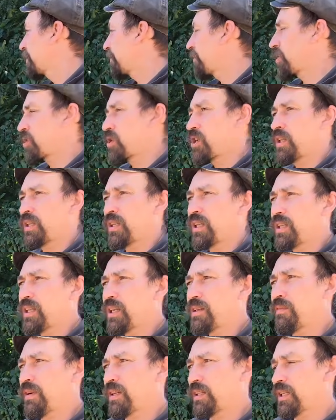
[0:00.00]
Совершенно
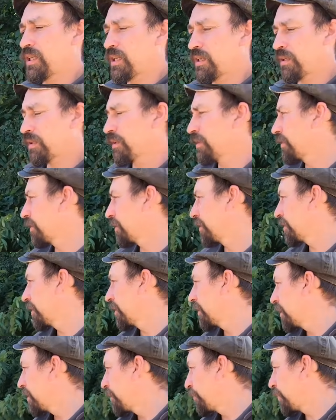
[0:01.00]
адекватный
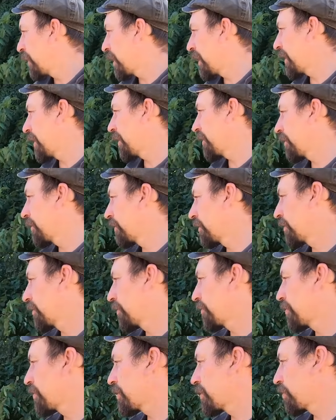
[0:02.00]
парень,
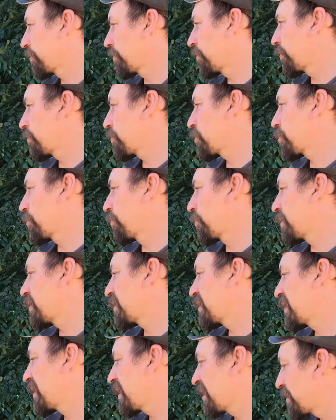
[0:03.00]
то есть он
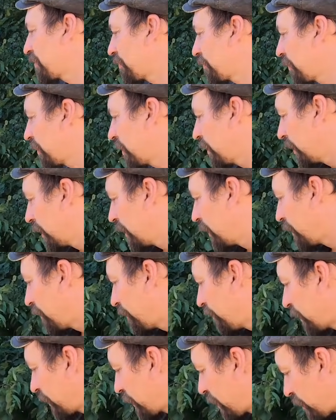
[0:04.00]
ручной с детства.
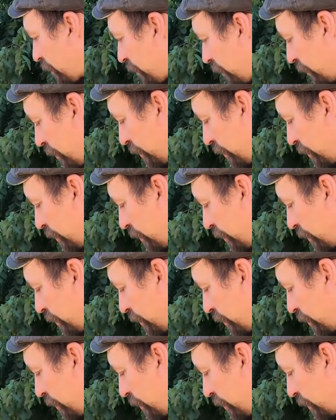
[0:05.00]
Волкаш,